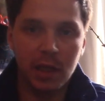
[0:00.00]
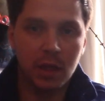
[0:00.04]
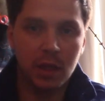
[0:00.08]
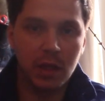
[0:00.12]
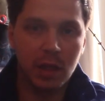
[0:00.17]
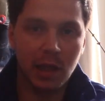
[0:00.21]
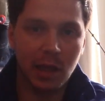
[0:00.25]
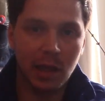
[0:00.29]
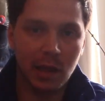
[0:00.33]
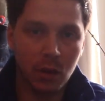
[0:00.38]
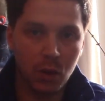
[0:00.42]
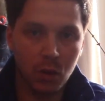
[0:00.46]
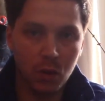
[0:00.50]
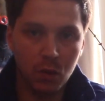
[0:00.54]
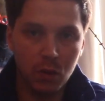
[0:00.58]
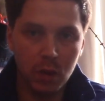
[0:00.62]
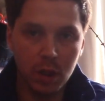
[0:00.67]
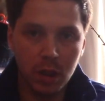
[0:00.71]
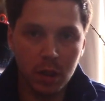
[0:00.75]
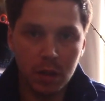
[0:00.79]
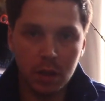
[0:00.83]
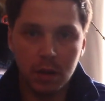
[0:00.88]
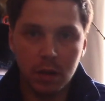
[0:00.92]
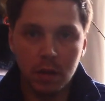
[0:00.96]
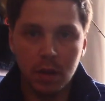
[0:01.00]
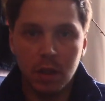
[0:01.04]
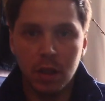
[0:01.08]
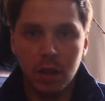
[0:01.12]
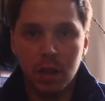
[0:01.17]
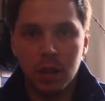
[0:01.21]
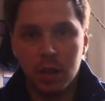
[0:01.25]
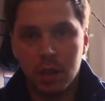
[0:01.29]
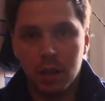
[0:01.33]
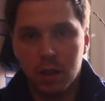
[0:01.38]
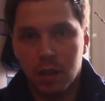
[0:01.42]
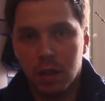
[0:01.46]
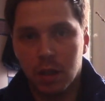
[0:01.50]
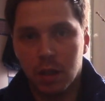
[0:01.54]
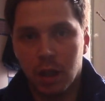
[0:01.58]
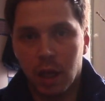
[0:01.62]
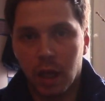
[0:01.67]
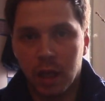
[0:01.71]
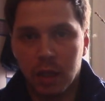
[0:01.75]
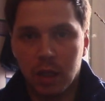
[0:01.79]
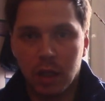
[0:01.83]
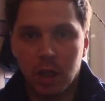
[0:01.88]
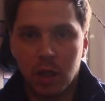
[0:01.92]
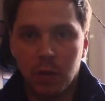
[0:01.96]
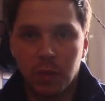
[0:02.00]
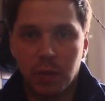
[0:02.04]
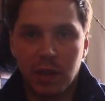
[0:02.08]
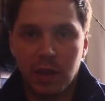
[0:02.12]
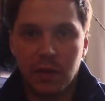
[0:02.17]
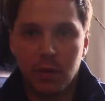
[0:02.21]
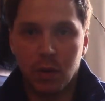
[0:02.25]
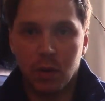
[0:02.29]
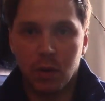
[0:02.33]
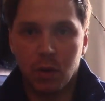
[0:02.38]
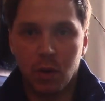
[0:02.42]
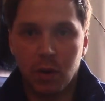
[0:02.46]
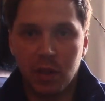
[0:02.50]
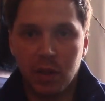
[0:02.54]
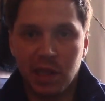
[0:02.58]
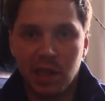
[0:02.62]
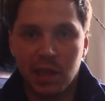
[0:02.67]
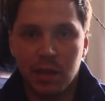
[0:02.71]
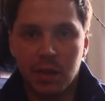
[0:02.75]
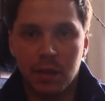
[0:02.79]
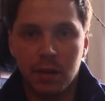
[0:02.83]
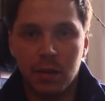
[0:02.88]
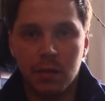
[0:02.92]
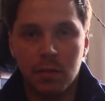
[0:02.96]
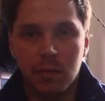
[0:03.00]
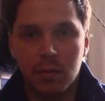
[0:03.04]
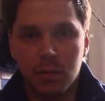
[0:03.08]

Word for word: nicht zur Schule, hatte ich bis vor kurzem,